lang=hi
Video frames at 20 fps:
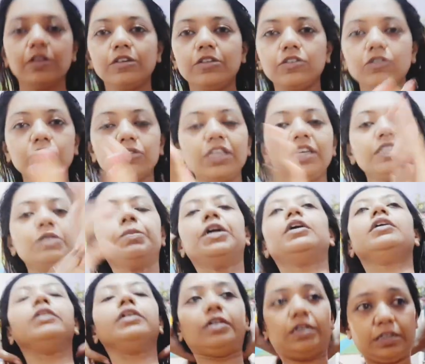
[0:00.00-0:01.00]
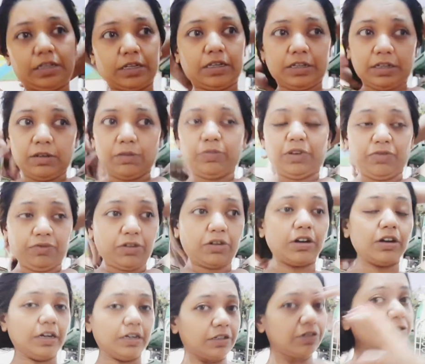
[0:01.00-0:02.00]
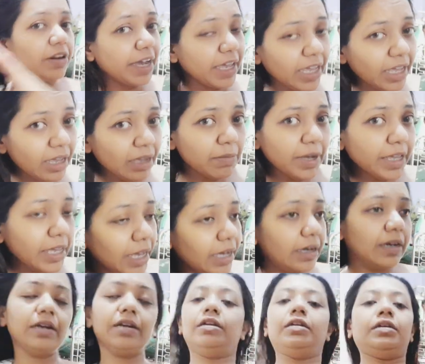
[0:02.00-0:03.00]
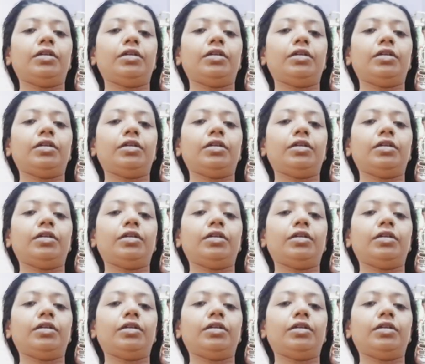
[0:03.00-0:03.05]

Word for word: सो दिस पार्ट बिफोर ड्राइंग माई हेयर